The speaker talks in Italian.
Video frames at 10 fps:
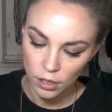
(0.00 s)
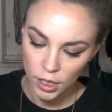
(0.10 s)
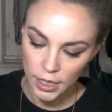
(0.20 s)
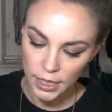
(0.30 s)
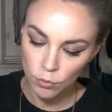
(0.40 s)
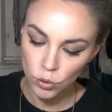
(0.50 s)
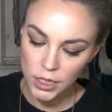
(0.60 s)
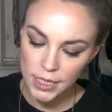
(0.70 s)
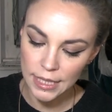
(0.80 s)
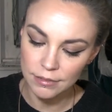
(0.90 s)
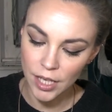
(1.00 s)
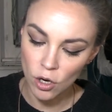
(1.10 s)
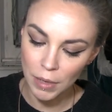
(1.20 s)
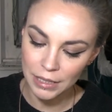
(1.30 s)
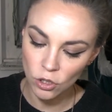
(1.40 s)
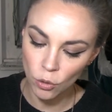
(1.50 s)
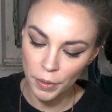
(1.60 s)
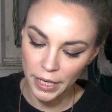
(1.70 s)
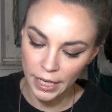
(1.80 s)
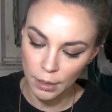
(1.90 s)
eh, nebulizzante aromatico
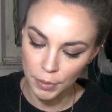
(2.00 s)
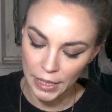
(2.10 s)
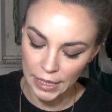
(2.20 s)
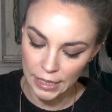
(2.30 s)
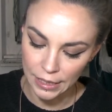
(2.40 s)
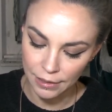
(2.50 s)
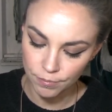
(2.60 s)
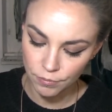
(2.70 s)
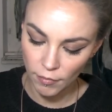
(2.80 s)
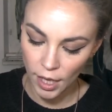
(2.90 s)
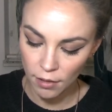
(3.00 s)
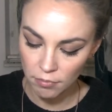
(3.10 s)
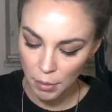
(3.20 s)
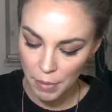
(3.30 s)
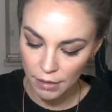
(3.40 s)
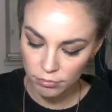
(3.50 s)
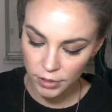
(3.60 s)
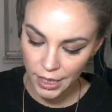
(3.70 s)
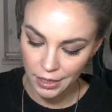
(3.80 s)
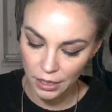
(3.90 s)
per capelli. Eh, vabbè,
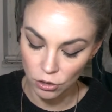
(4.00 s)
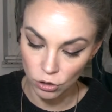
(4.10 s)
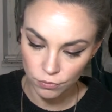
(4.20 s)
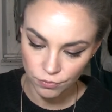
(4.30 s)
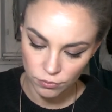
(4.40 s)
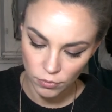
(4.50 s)
carino.